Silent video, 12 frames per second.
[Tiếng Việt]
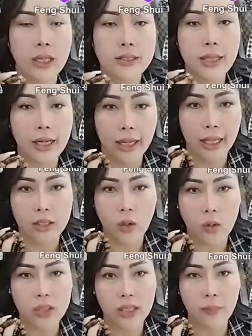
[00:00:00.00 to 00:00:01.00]
chẳng này đại
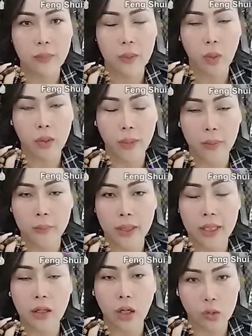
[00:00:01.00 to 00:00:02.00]
trong chấm pi pon là phải
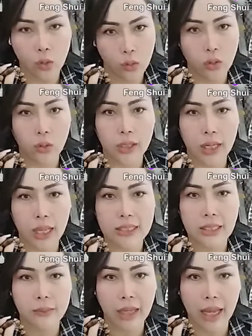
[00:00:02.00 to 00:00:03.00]
pi nên gọi tôi được luồn đại
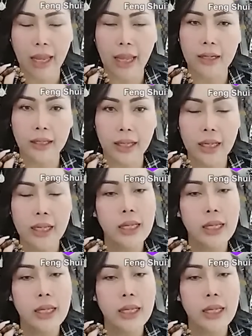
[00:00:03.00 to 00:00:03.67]
chấm khá nè